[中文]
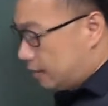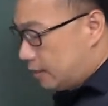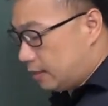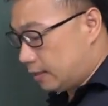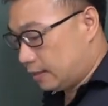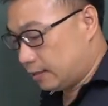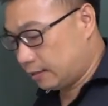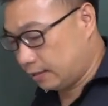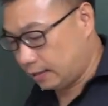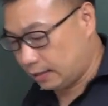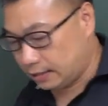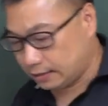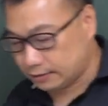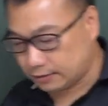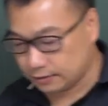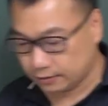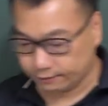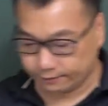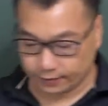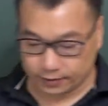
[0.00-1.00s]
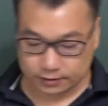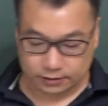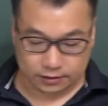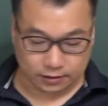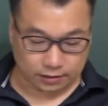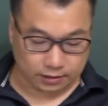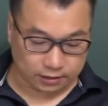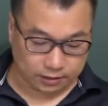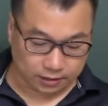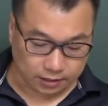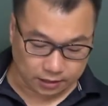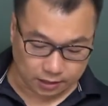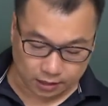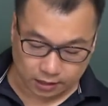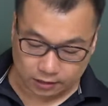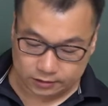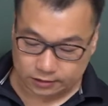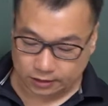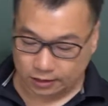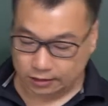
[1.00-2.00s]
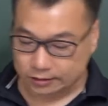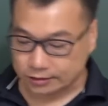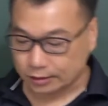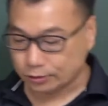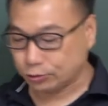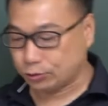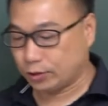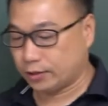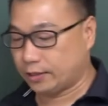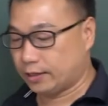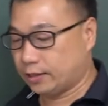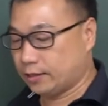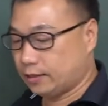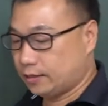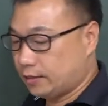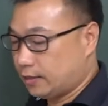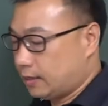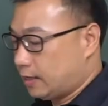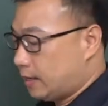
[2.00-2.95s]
各因式分解何者正确呢？